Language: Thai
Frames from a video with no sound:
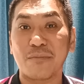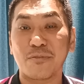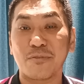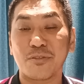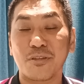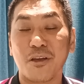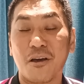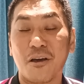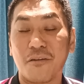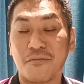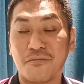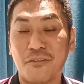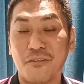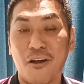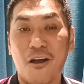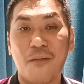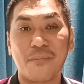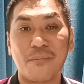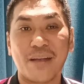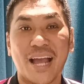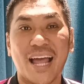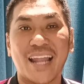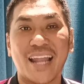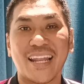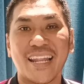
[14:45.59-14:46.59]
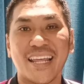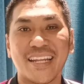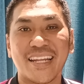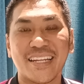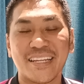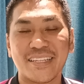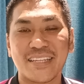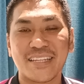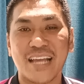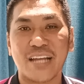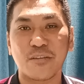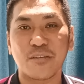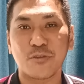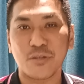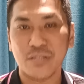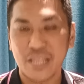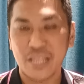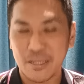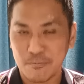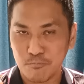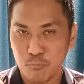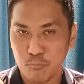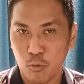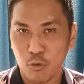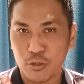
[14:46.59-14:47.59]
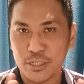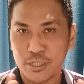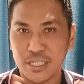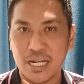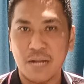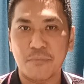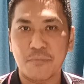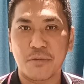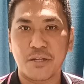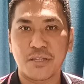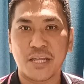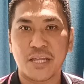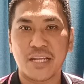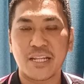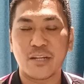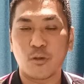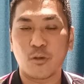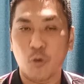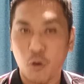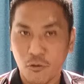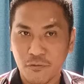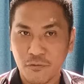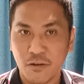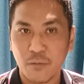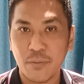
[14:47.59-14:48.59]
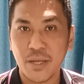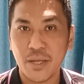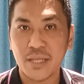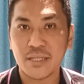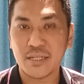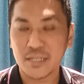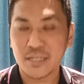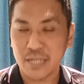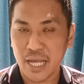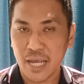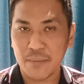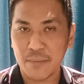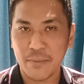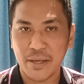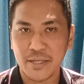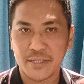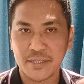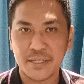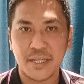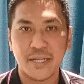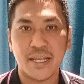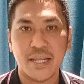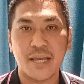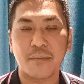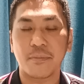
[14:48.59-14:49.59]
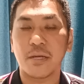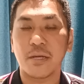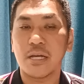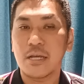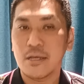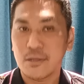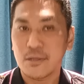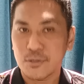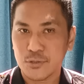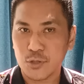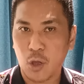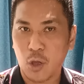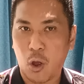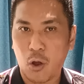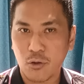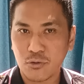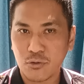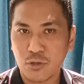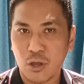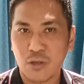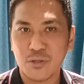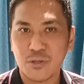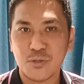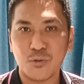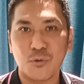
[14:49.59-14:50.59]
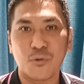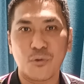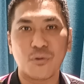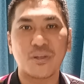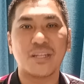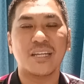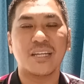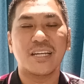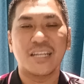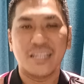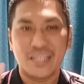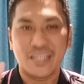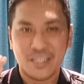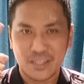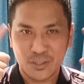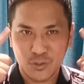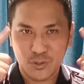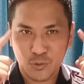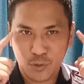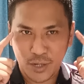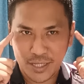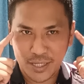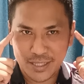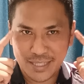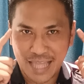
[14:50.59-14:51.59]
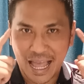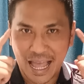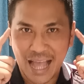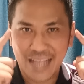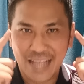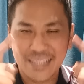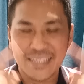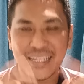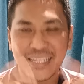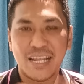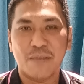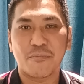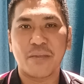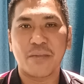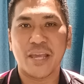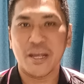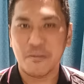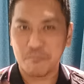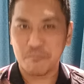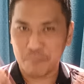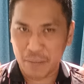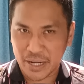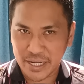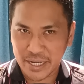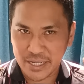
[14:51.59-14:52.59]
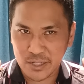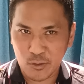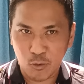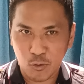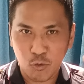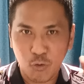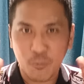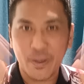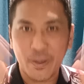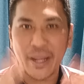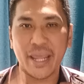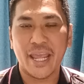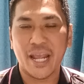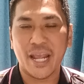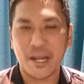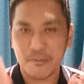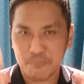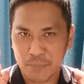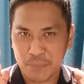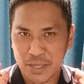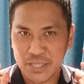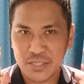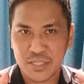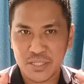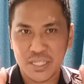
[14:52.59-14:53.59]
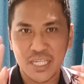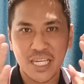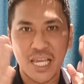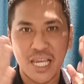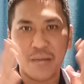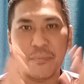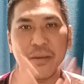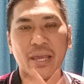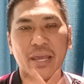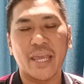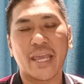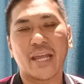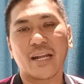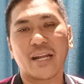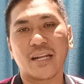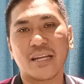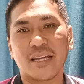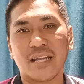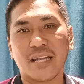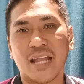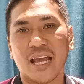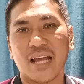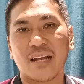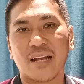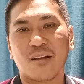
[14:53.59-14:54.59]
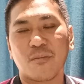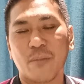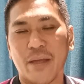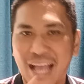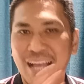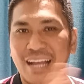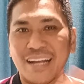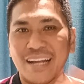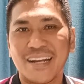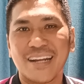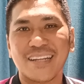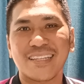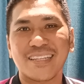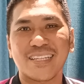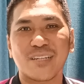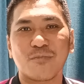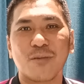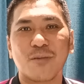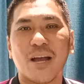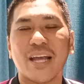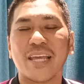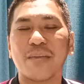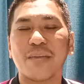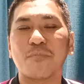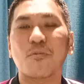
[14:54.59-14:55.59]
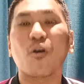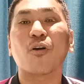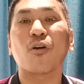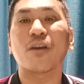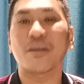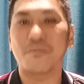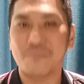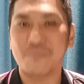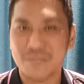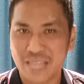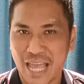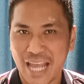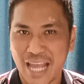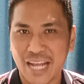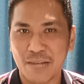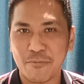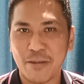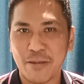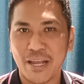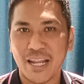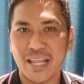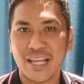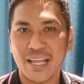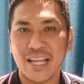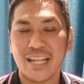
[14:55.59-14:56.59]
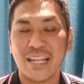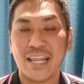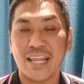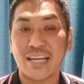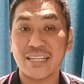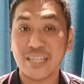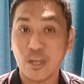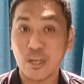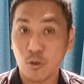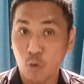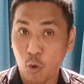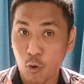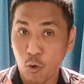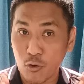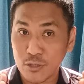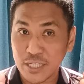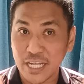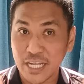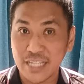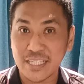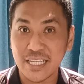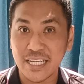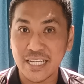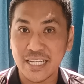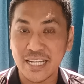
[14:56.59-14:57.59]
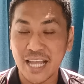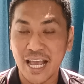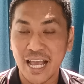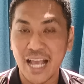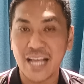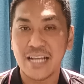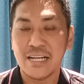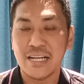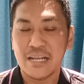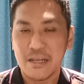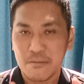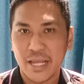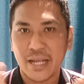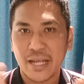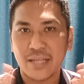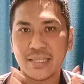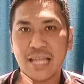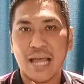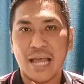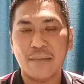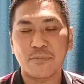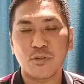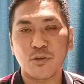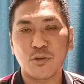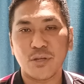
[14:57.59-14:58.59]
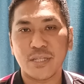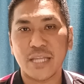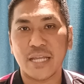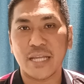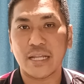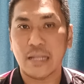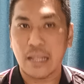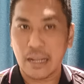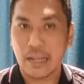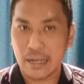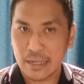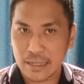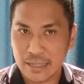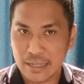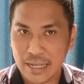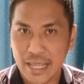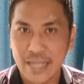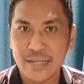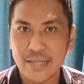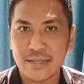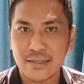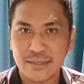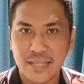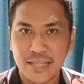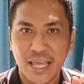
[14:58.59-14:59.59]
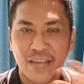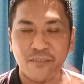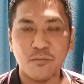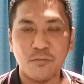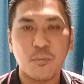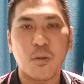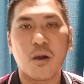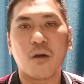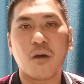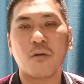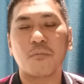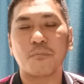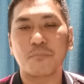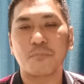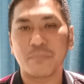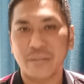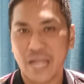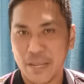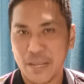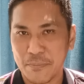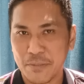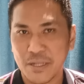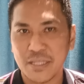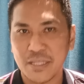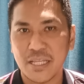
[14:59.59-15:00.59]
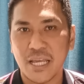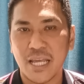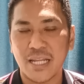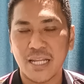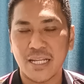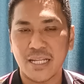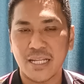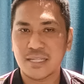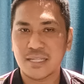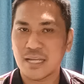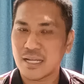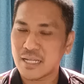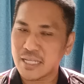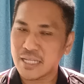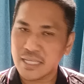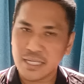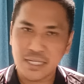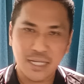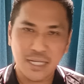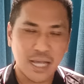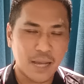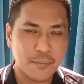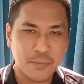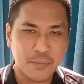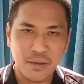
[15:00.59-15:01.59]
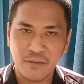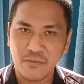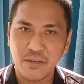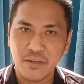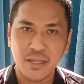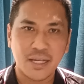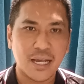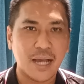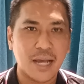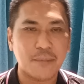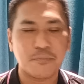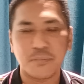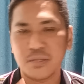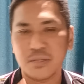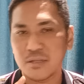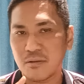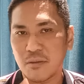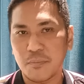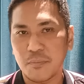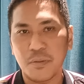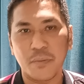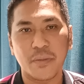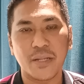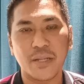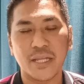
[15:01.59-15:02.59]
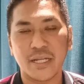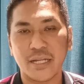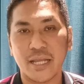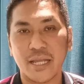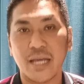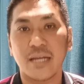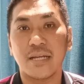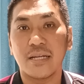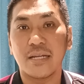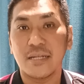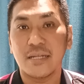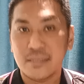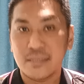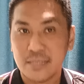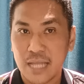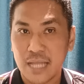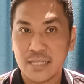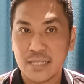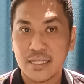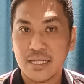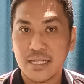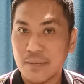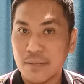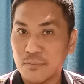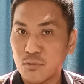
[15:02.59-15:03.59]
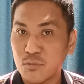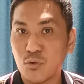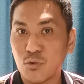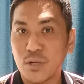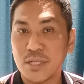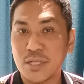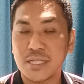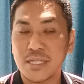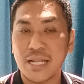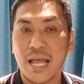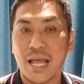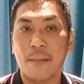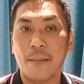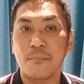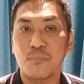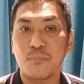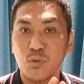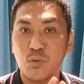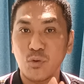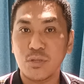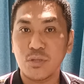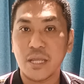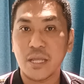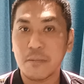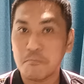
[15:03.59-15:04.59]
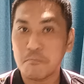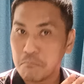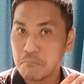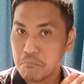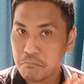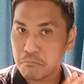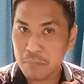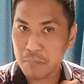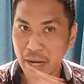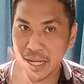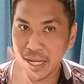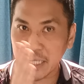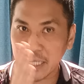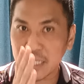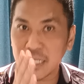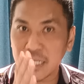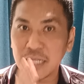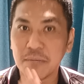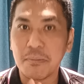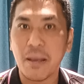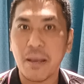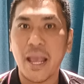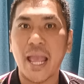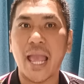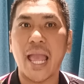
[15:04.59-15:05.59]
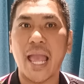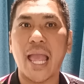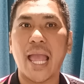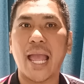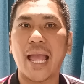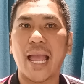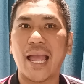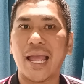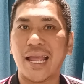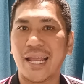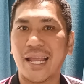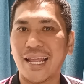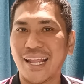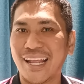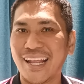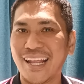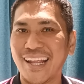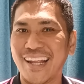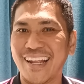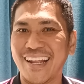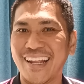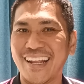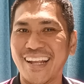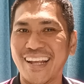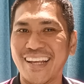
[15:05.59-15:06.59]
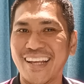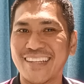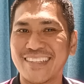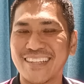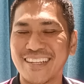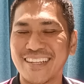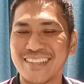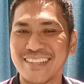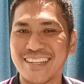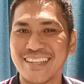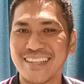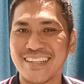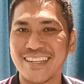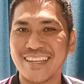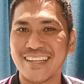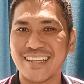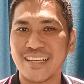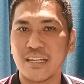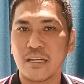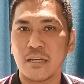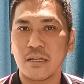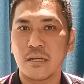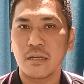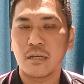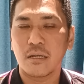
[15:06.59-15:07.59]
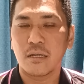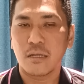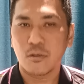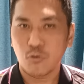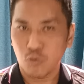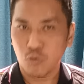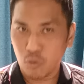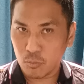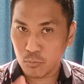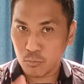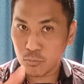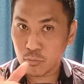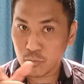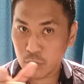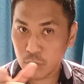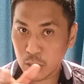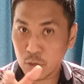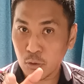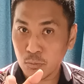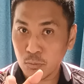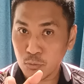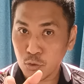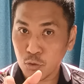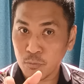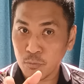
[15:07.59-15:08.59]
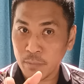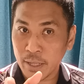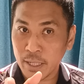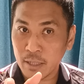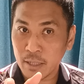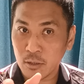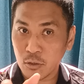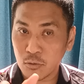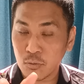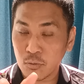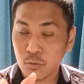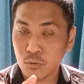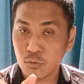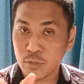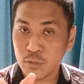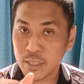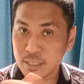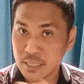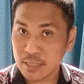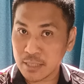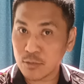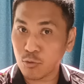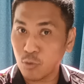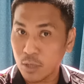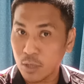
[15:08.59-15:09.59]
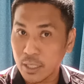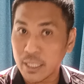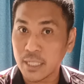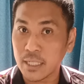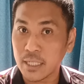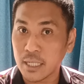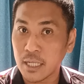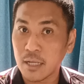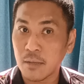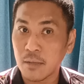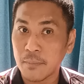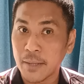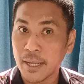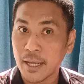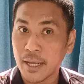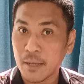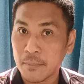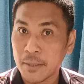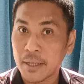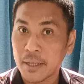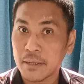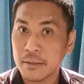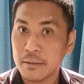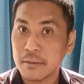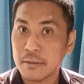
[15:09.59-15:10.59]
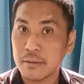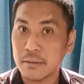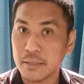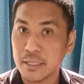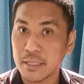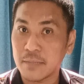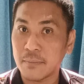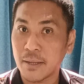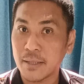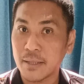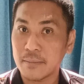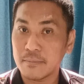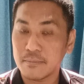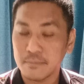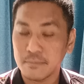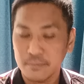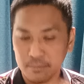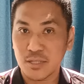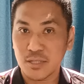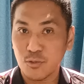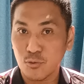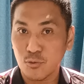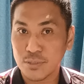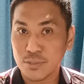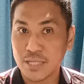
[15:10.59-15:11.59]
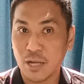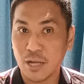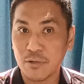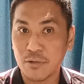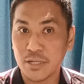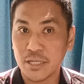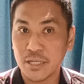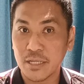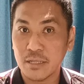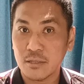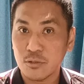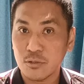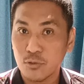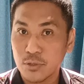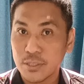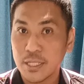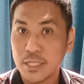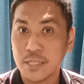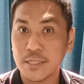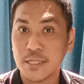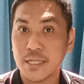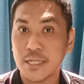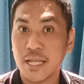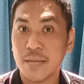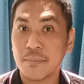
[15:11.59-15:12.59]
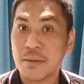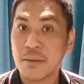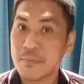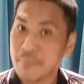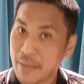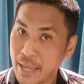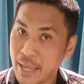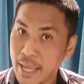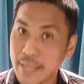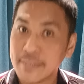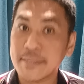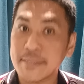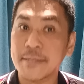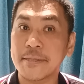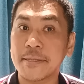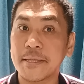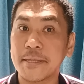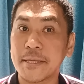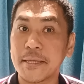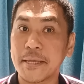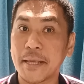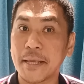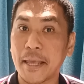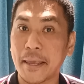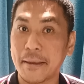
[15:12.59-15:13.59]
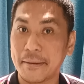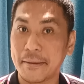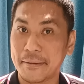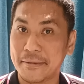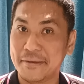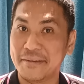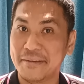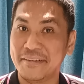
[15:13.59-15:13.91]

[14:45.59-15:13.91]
ประกาศผลสอบฟอร์มการเล่นนะจ๊ะยูไนเต็ดบุกชนะไบรตันแอนด์โฮฟเวียนถึงเอเม็กซ์สเตเดียม 2-0 ด้วยตาเจ๊ดำเองไปดูมาเองไปเชียร์มาเองเลยนะก็ถือว่าอิ่มใจกันไปแล้วกันแล้วยังคงสถิตินะเมื่อใดก็ตามที่ยูไนเต็ดเล่นในฟุตบอลในประเทเนี่ยจะลีกคัพ FA Cup หรือว่าพรีเมียร์ลีกเนี่ยถ้าเจ๊ดำดูในสนามยูไนเต็ดไม่เคยแพ้สถิตินี้ ระดมทุนไหมระดมทุนให้ฉันอยู่อังกฤษเลยเอาไหมเอาไหมดีไหมเผื่อได้อยู่เสาร์นี้ยูไนเต็ดจะได้ไม่แพ้ซิตี้ไง